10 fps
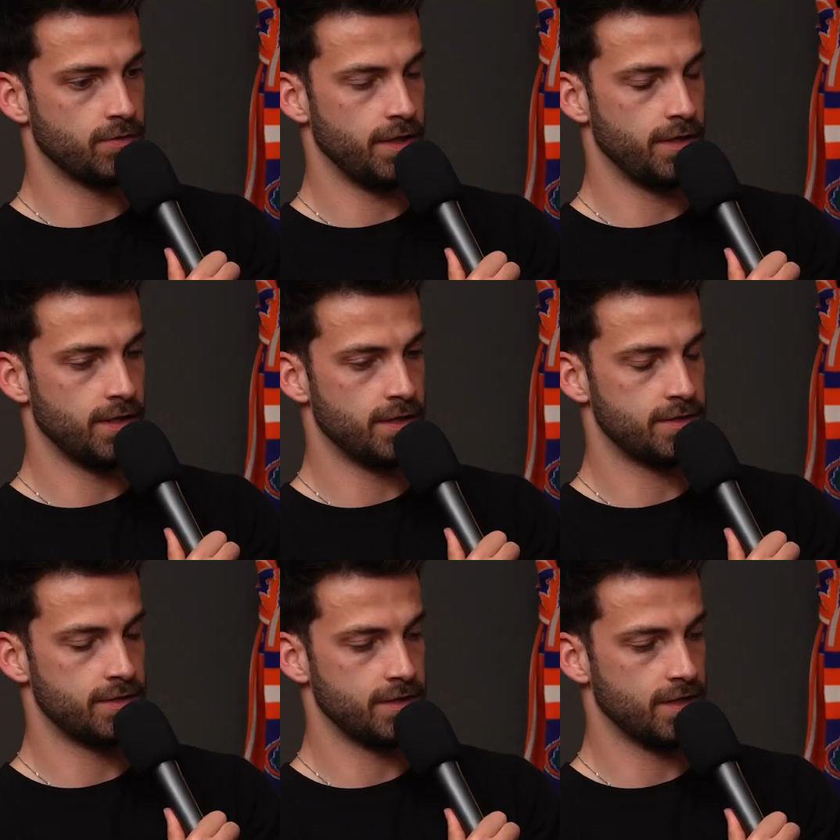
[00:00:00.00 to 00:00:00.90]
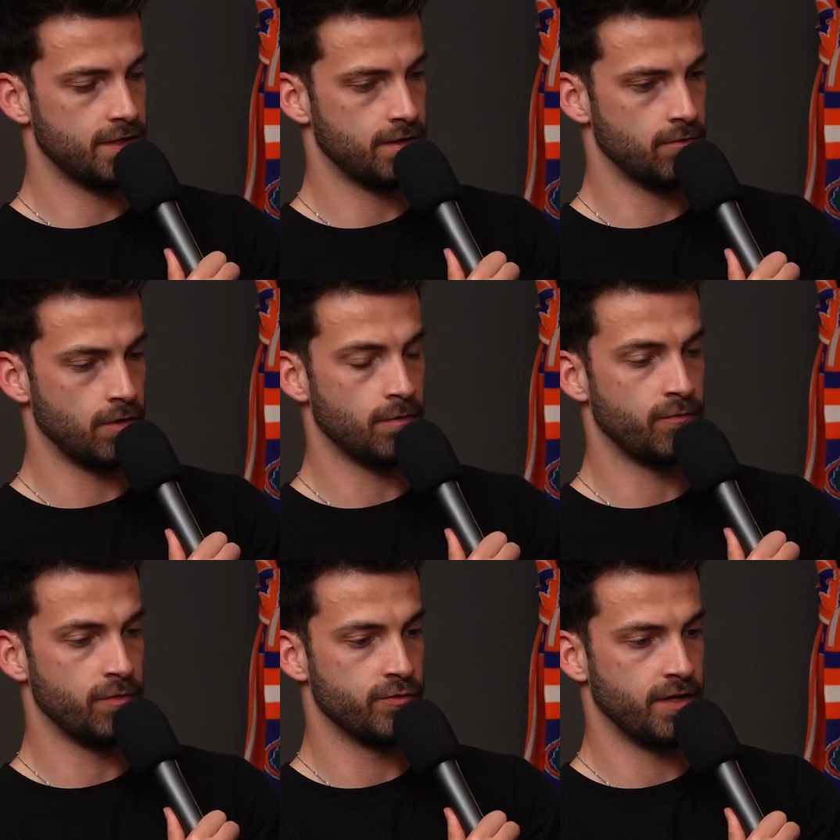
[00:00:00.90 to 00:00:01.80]
Trade letztes Jahr oder
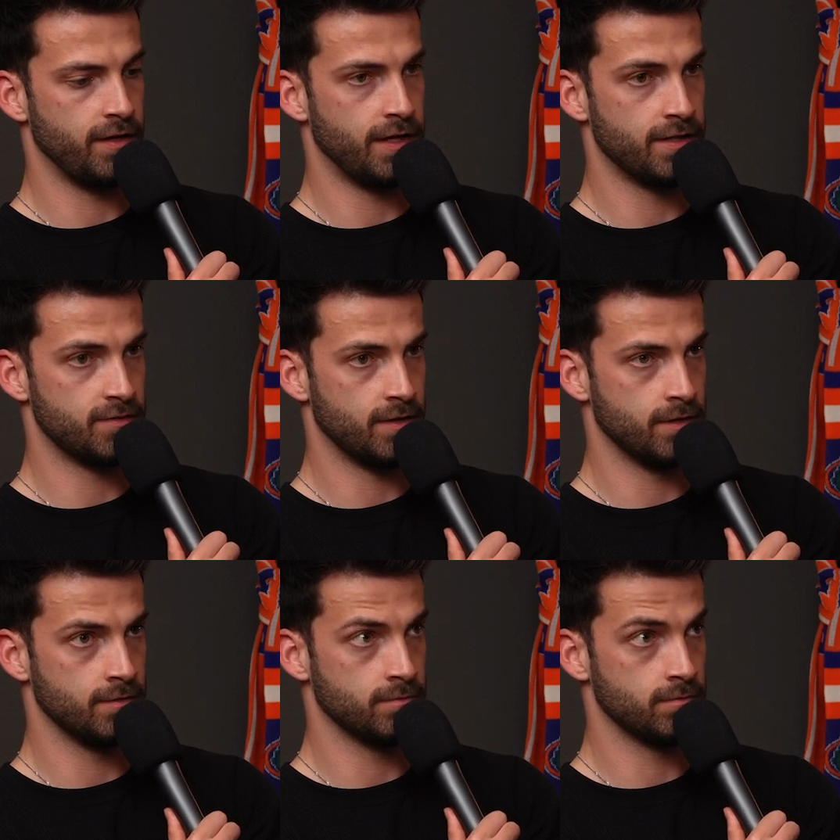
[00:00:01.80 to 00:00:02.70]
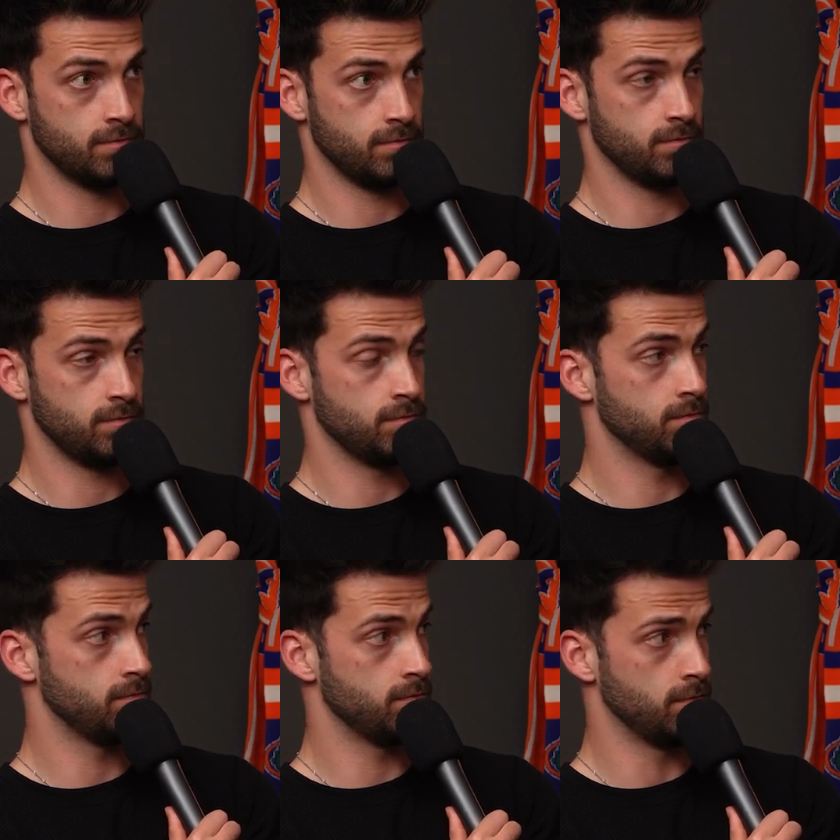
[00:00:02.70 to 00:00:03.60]
für Trade Lines waren
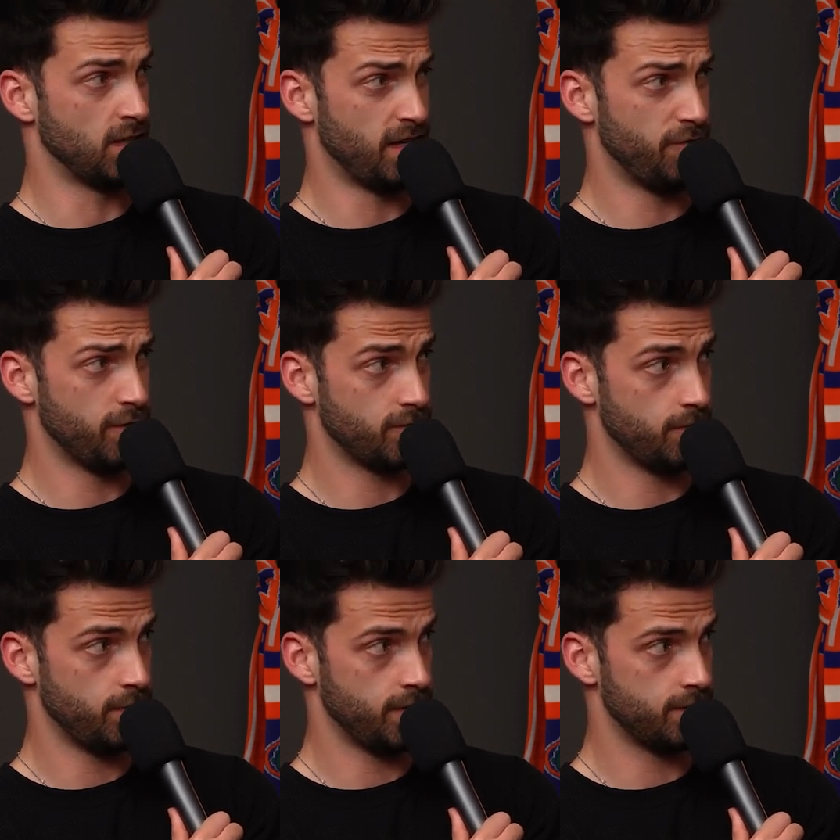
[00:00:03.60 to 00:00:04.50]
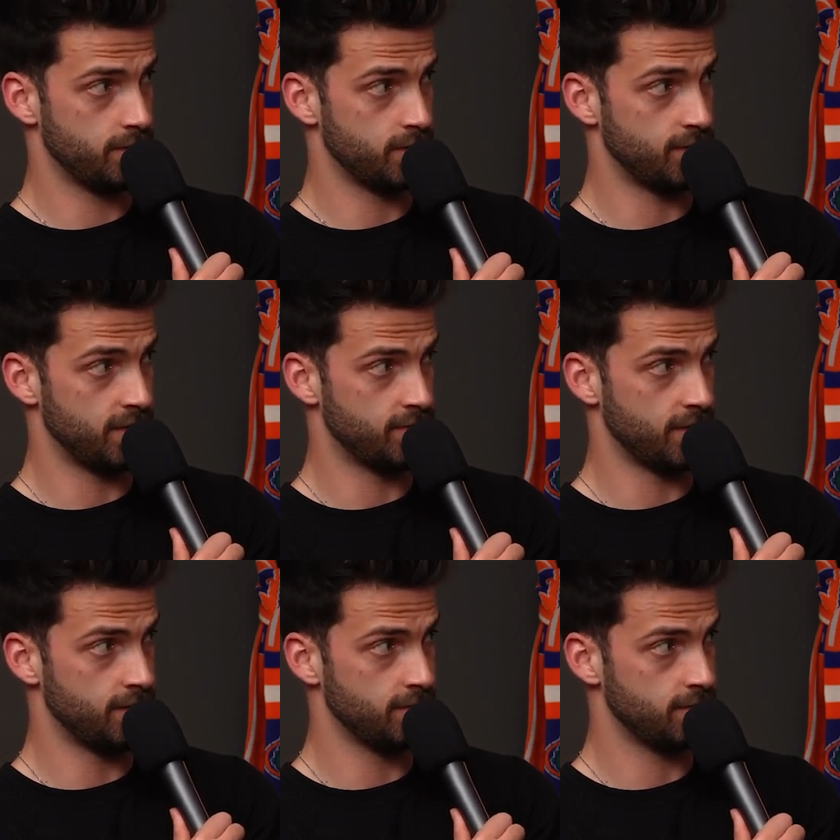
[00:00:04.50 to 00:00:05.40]
drei First-Round-Picks und ja, zwei,
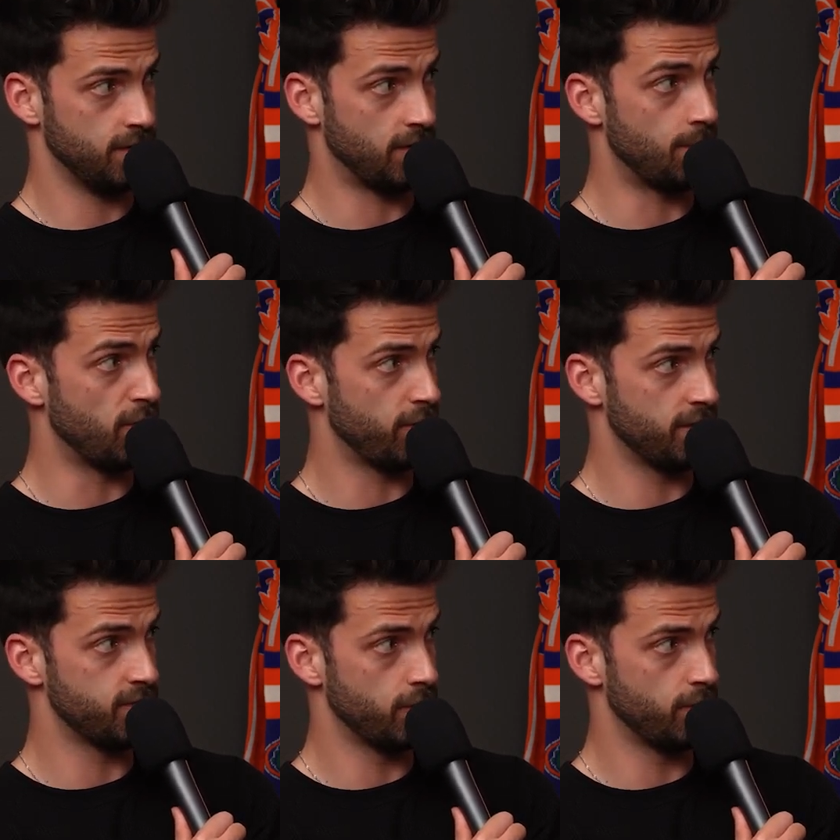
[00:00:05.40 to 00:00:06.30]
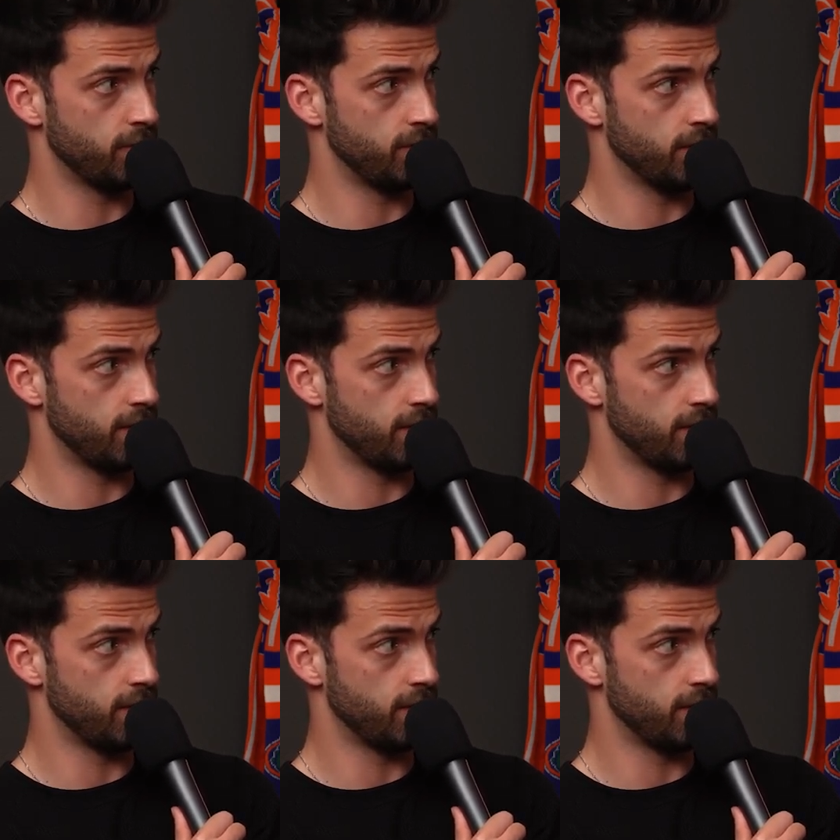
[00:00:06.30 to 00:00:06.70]
zwei. Die aber, kamen auch von der 12 auf die